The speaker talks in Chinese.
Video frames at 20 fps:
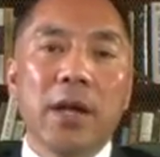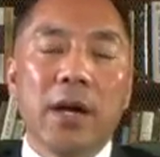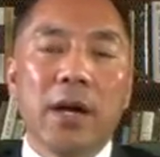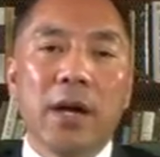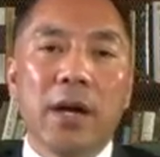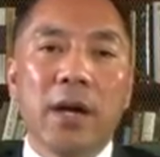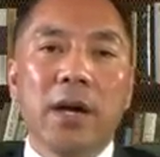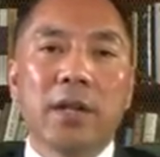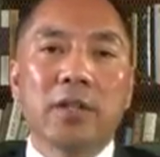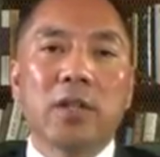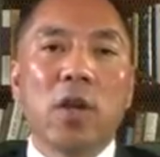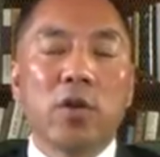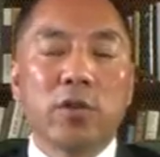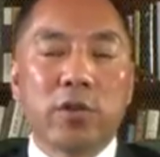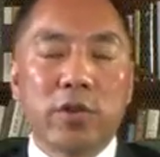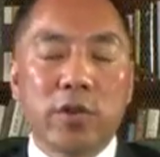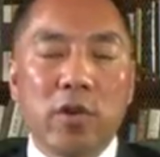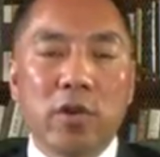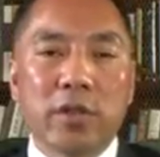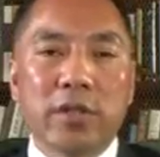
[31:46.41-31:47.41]
呃，到
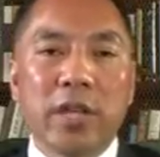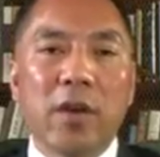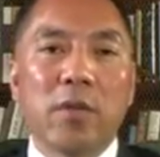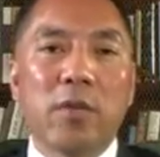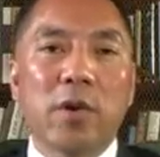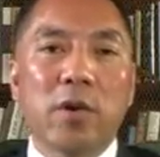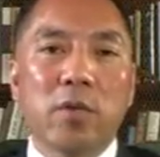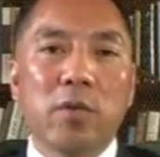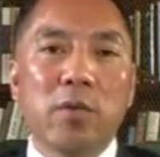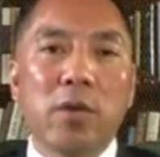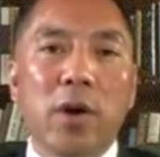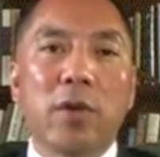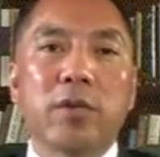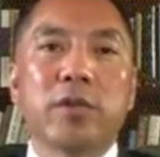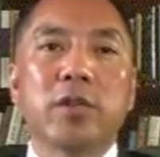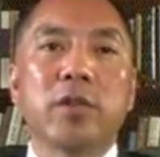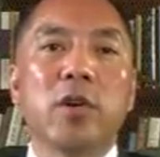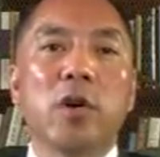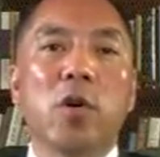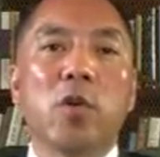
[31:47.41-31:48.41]
时候在我公告
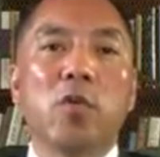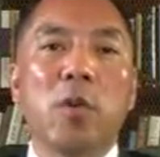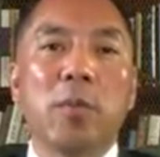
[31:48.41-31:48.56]
之后，